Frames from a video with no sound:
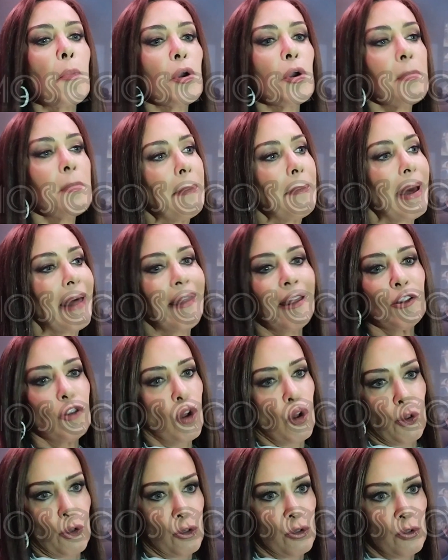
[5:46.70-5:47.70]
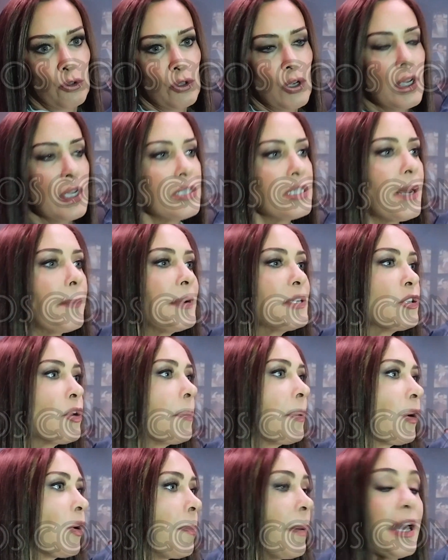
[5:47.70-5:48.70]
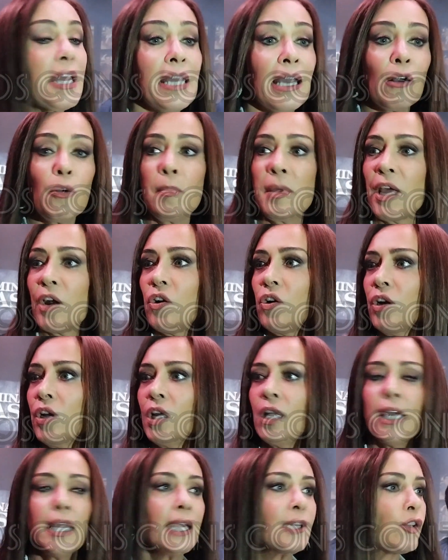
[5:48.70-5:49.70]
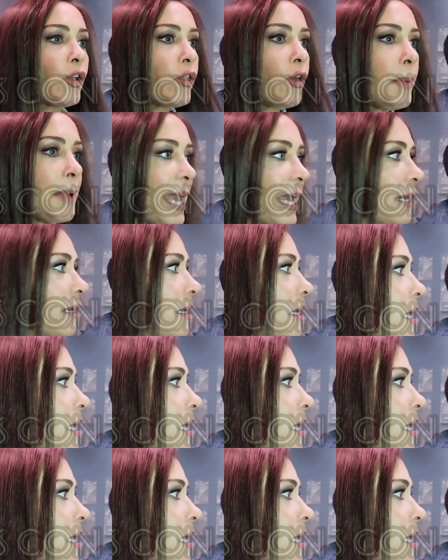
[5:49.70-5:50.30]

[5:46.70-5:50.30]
muy mamá de todos. Siempre estoy preocupada. ¿Y ya comieron? ¿Y todo bien?